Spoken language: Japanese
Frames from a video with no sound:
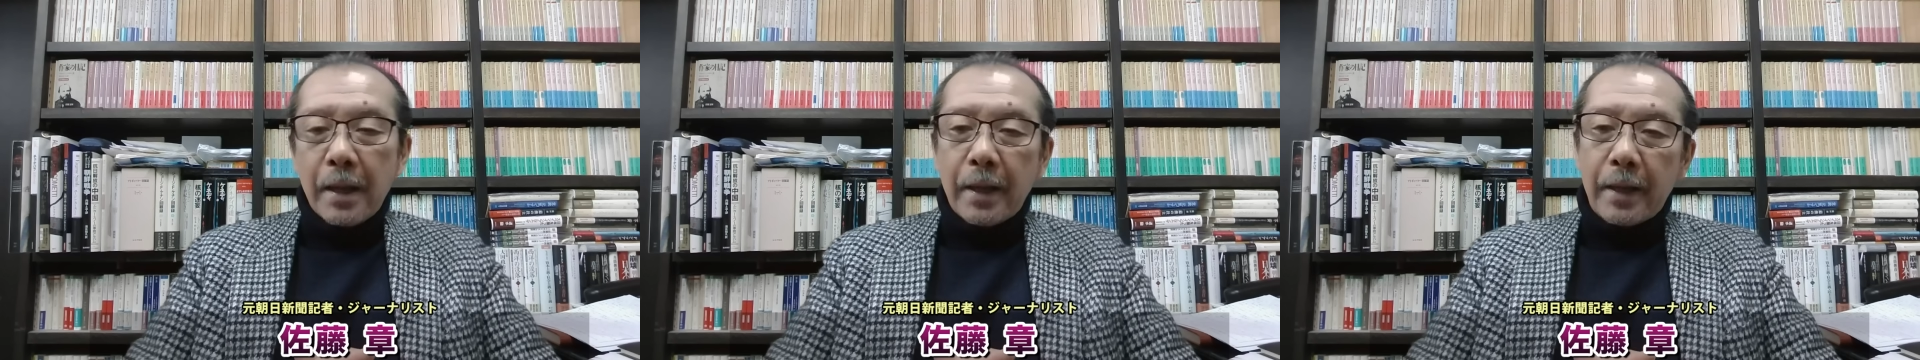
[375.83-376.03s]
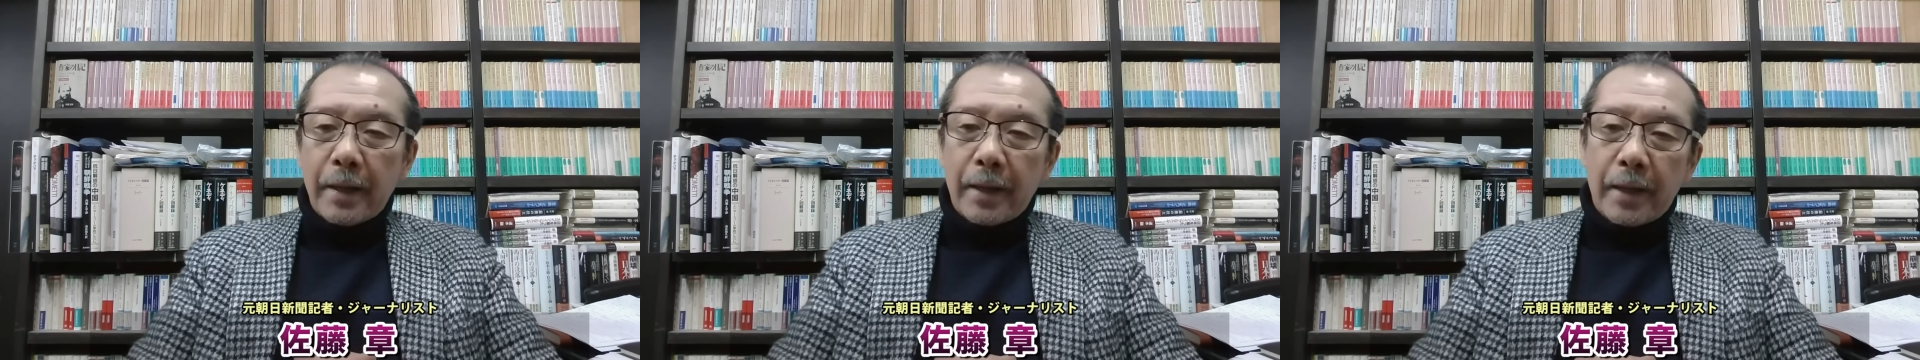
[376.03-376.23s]

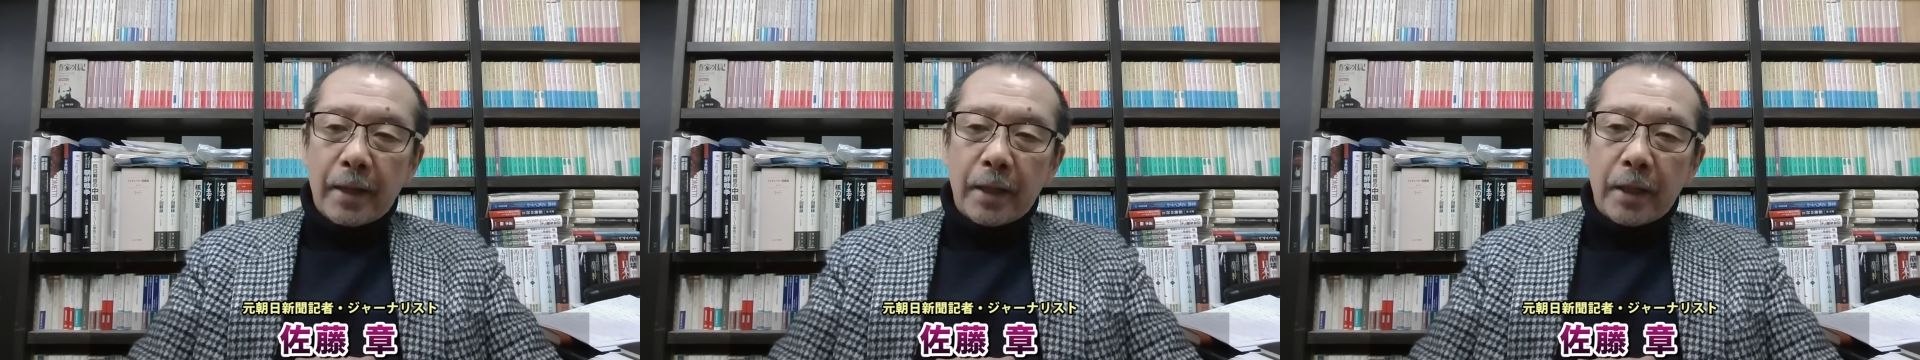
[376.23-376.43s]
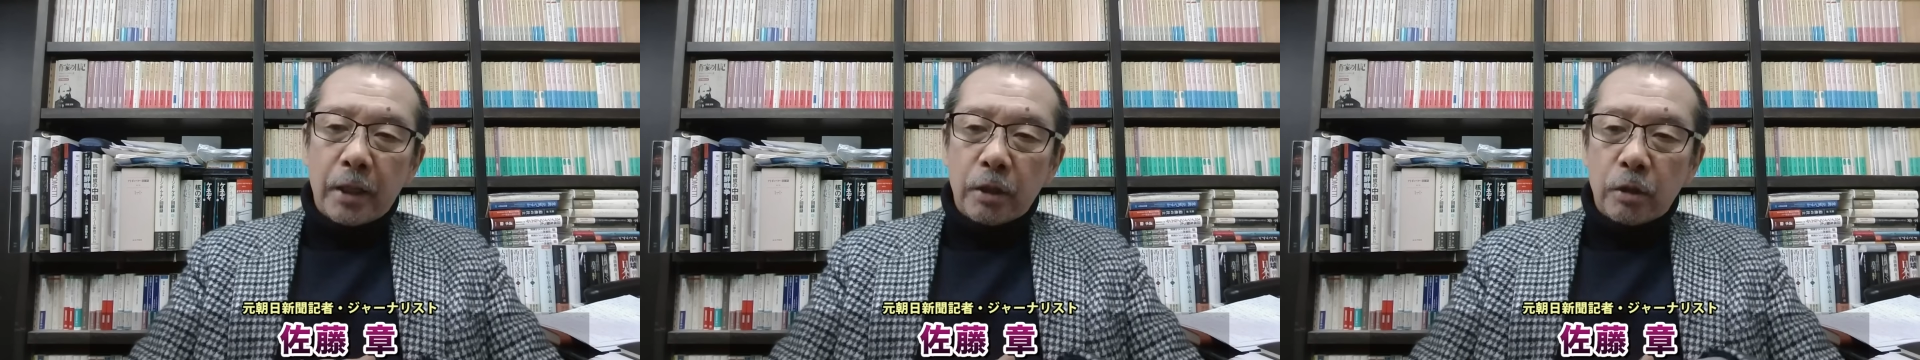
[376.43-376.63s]

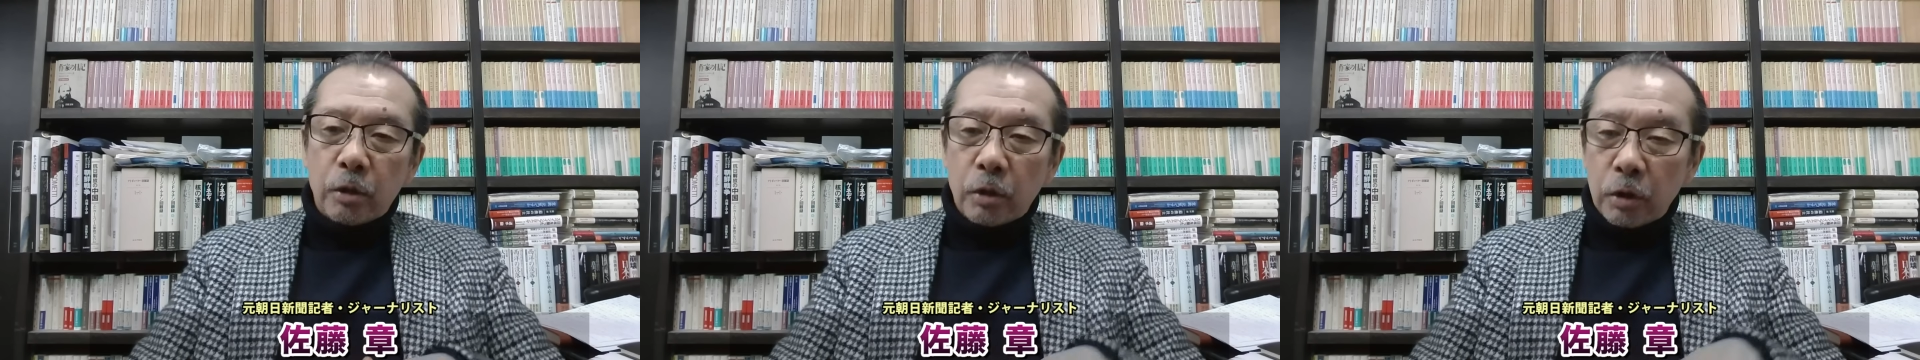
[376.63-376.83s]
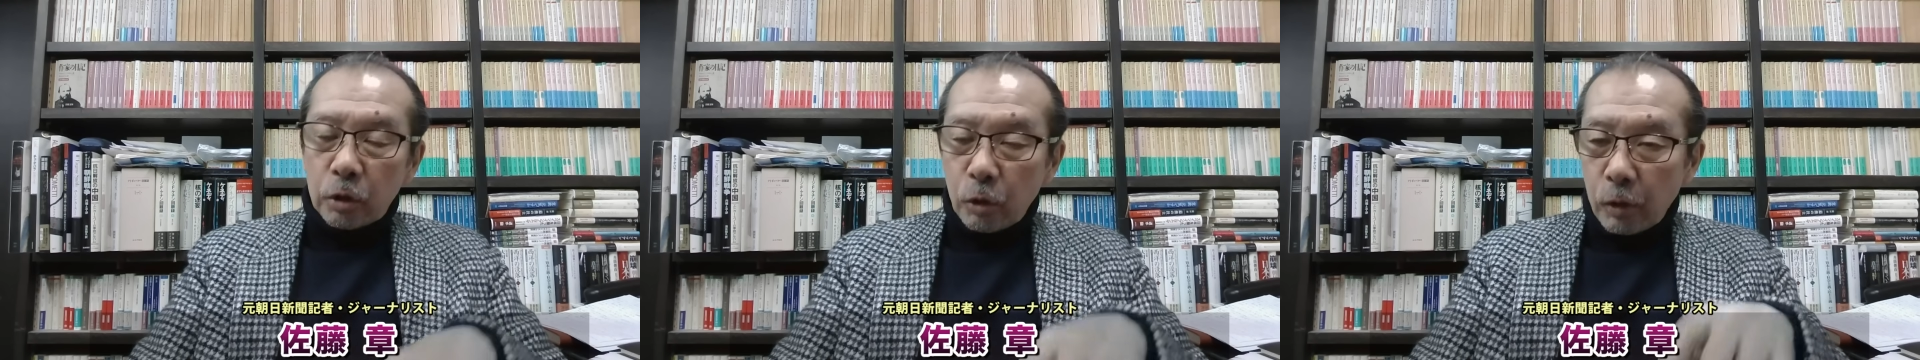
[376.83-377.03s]

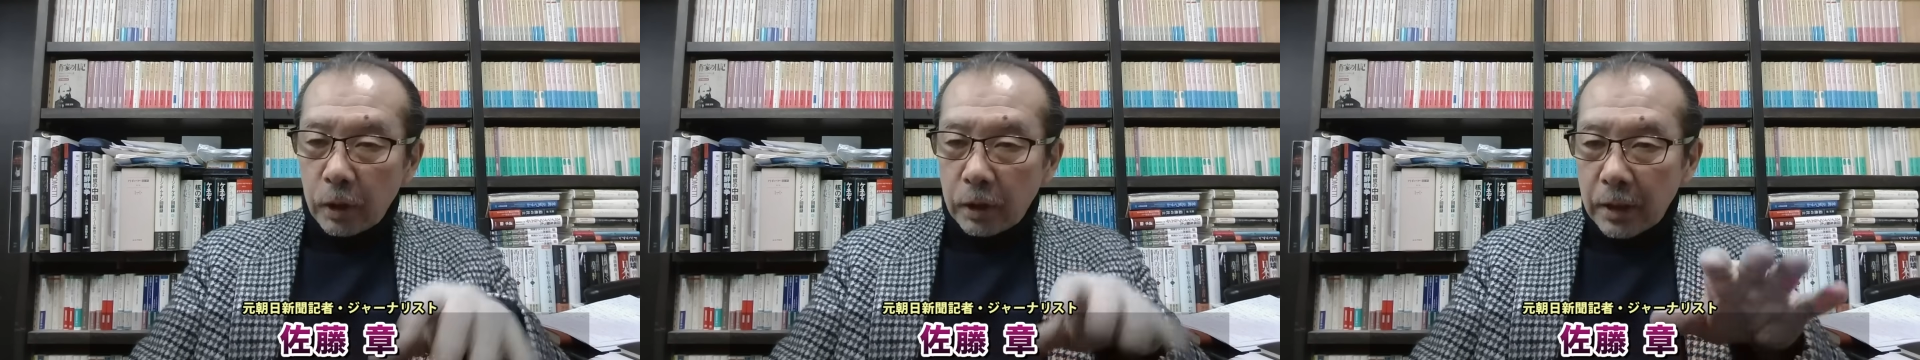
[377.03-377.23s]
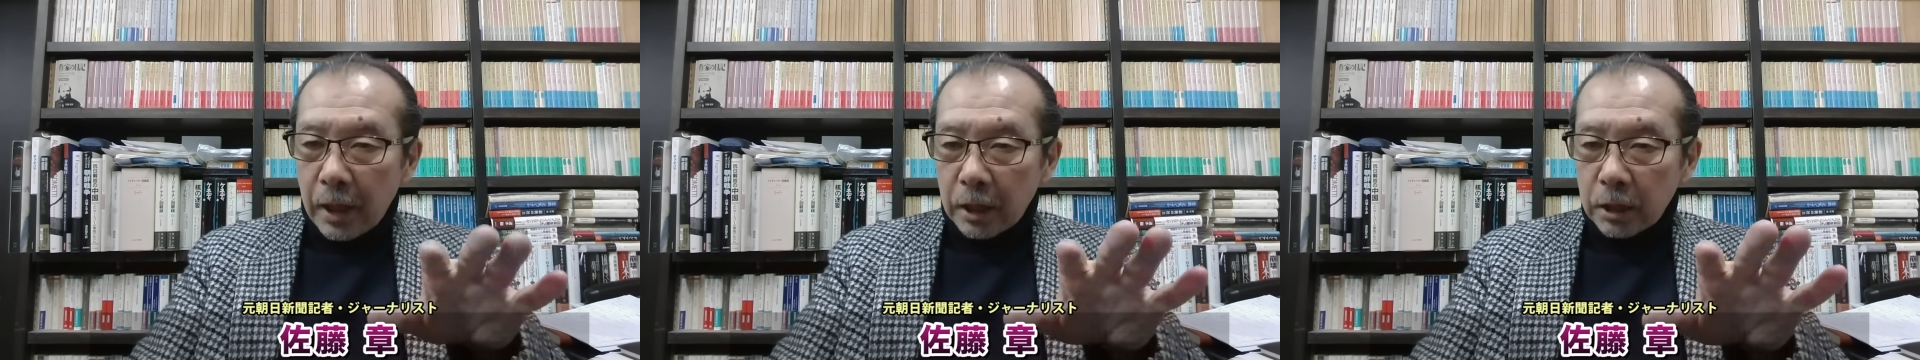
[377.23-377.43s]
えー、そうやっ
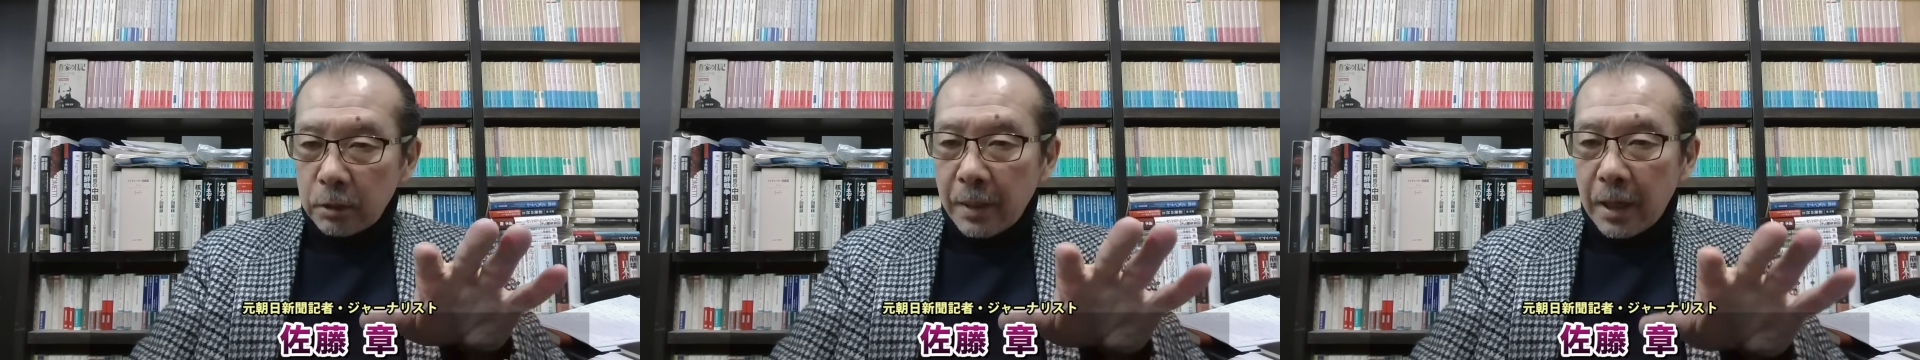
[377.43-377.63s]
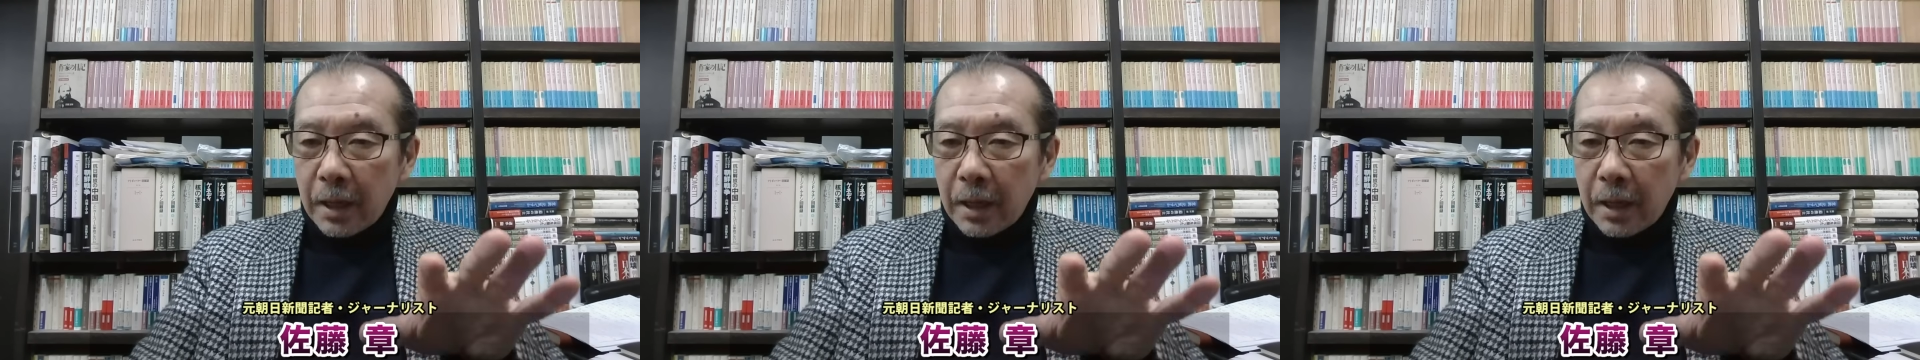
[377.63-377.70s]
て集め